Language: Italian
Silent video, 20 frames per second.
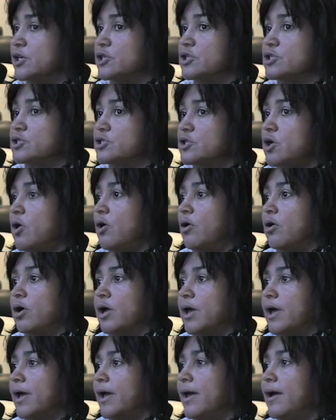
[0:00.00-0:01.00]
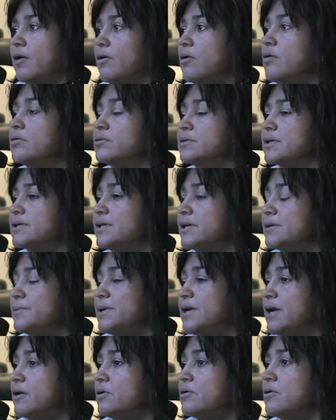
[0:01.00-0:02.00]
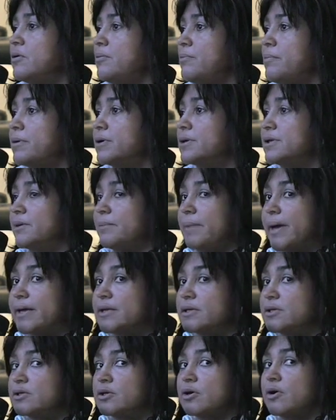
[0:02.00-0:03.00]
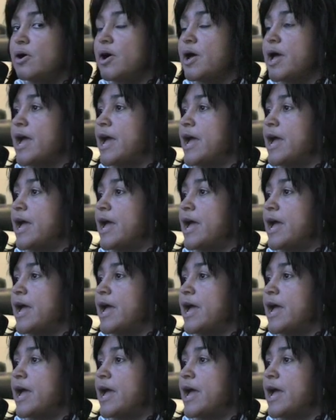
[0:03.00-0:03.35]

So che ho un determinato comportamento